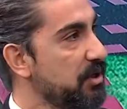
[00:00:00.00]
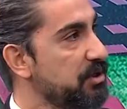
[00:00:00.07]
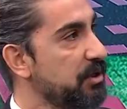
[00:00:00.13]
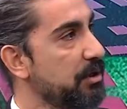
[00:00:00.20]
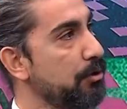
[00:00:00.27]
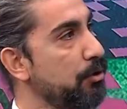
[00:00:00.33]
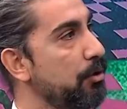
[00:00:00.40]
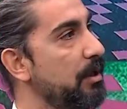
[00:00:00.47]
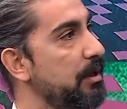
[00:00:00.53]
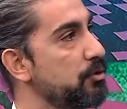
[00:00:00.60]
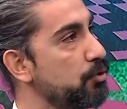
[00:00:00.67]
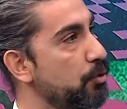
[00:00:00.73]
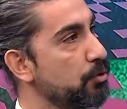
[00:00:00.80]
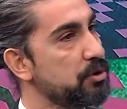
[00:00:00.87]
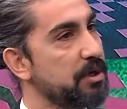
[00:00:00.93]
başarılı
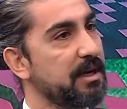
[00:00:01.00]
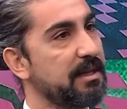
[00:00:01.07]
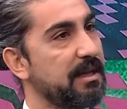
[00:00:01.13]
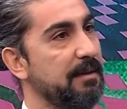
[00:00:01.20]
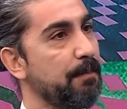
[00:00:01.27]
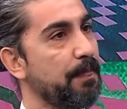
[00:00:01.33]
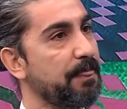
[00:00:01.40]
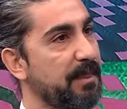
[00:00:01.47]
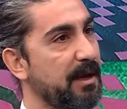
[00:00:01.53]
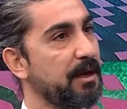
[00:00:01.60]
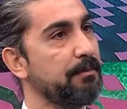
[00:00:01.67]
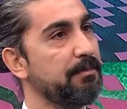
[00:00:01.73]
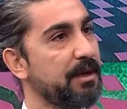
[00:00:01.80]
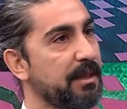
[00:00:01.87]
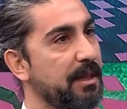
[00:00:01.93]
olan sonuca giden
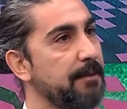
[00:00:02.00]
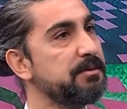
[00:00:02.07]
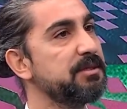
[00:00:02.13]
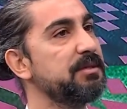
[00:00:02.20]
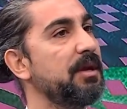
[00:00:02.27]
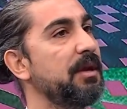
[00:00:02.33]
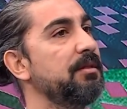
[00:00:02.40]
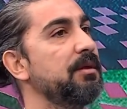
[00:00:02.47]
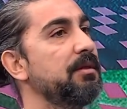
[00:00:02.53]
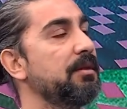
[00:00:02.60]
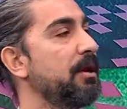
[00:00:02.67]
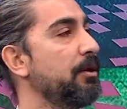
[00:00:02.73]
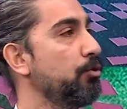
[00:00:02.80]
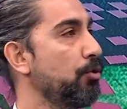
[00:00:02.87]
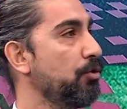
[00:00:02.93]
takımların hepsi teknik
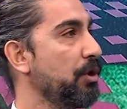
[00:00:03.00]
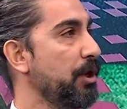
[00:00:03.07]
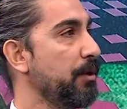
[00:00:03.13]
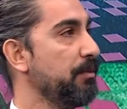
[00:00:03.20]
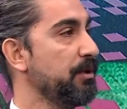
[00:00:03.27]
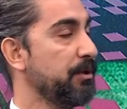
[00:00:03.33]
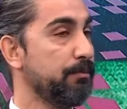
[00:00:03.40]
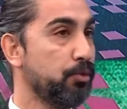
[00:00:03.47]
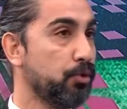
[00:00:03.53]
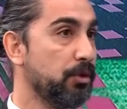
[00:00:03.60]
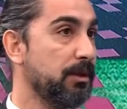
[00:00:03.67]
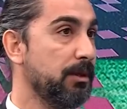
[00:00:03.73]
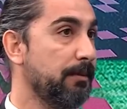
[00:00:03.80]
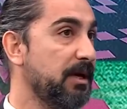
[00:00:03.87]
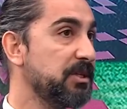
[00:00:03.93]
direktör takımıdır.
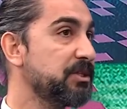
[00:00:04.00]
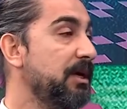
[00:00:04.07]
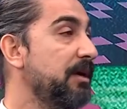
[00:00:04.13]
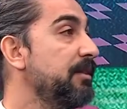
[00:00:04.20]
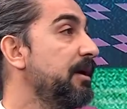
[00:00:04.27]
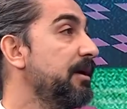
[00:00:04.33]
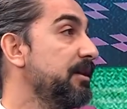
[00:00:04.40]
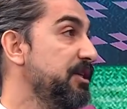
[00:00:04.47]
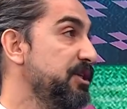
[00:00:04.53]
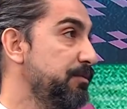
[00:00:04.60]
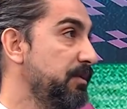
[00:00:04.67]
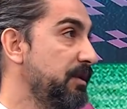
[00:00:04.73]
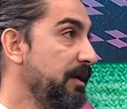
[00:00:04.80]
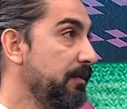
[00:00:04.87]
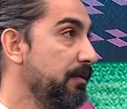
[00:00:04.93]
Burada da başkanlarda
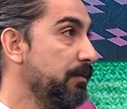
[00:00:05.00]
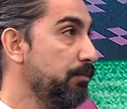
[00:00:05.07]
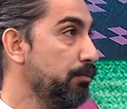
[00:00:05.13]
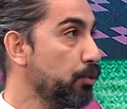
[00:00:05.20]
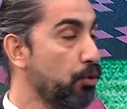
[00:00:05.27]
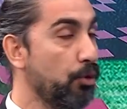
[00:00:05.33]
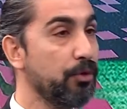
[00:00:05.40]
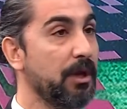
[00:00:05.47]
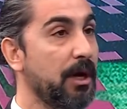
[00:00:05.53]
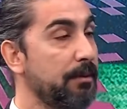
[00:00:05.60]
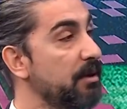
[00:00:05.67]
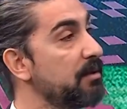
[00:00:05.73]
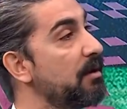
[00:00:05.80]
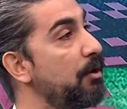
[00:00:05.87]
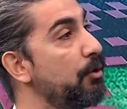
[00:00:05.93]
iş biter. Bu konuda
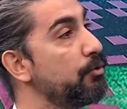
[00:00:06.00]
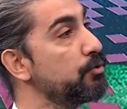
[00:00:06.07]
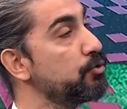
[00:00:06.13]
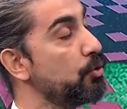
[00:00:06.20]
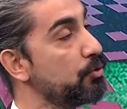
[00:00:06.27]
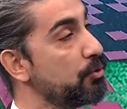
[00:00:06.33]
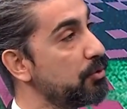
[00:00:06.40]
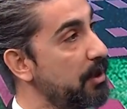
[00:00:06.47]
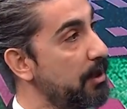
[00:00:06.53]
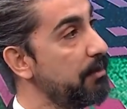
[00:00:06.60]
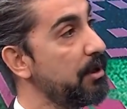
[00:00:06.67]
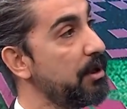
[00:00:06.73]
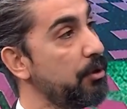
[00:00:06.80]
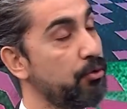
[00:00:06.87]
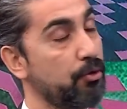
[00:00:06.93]
Ahmet Ağol'unu çok
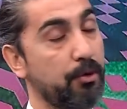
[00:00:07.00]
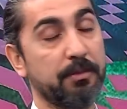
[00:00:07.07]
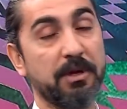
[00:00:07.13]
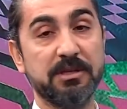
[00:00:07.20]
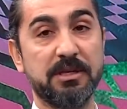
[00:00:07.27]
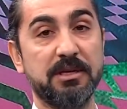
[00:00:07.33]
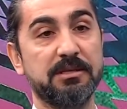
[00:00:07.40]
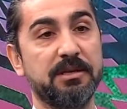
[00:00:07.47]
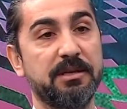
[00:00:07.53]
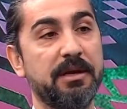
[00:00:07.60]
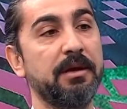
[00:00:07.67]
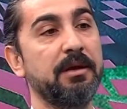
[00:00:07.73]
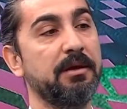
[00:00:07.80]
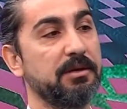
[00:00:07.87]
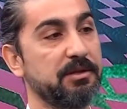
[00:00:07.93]
tebrik ediyorum. Geçen
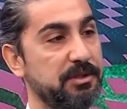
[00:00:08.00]
sene